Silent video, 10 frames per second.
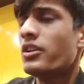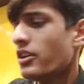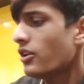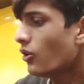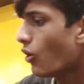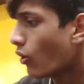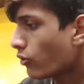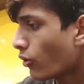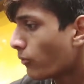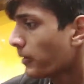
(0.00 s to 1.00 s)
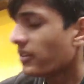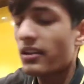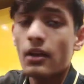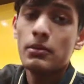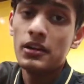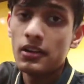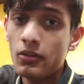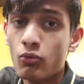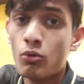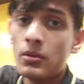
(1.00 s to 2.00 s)
चाहिए थी ऑटोमिक्स हैबिट
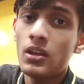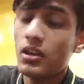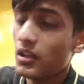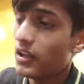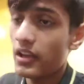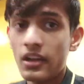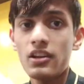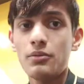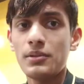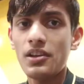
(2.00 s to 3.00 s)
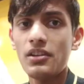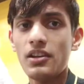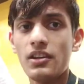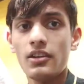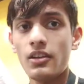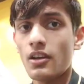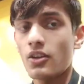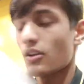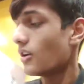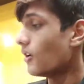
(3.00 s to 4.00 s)
वो भी इंग्लिश में चाहिए थी
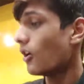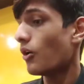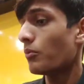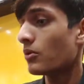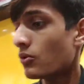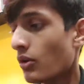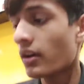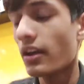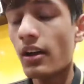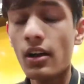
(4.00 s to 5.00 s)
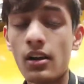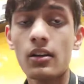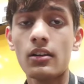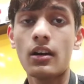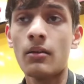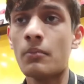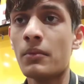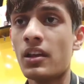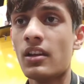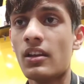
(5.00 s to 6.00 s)
अब वह क्या
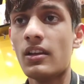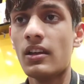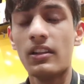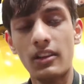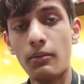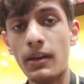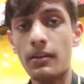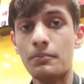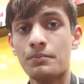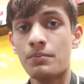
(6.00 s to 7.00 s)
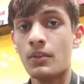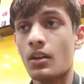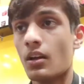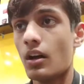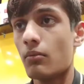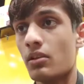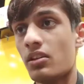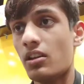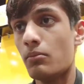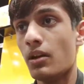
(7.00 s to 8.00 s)
हमने दे दी हिंदी में अब
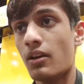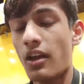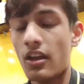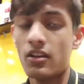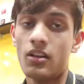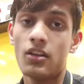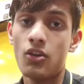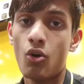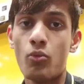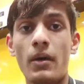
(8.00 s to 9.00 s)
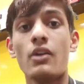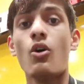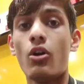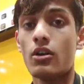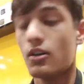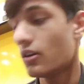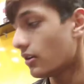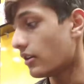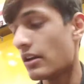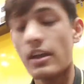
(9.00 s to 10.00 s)
हिंदी में कहने लगी ओ माई गॉड
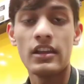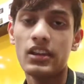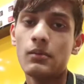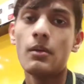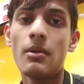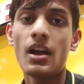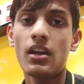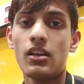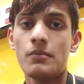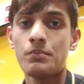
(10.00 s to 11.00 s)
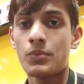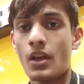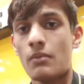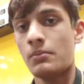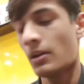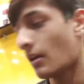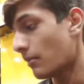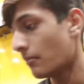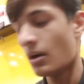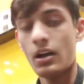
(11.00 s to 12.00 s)
ये हिंदी में भी आ गई अब मैंने कहा
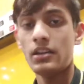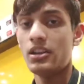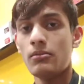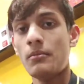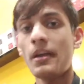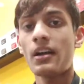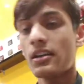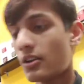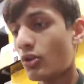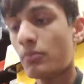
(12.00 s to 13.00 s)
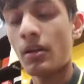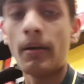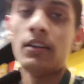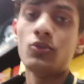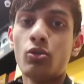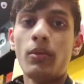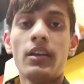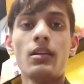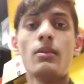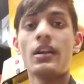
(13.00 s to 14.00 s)
मैम हाँ हिंदी में भी आ गई है तो अभी हमारे स्टोर में आई
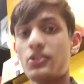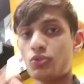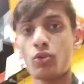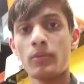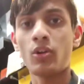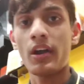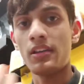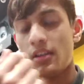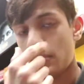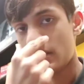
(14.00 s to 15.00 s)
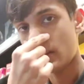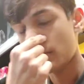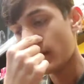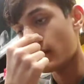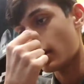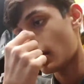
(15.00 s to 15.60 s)
है बाकी स्टोर में तो आई नहीं अभी हिंदी में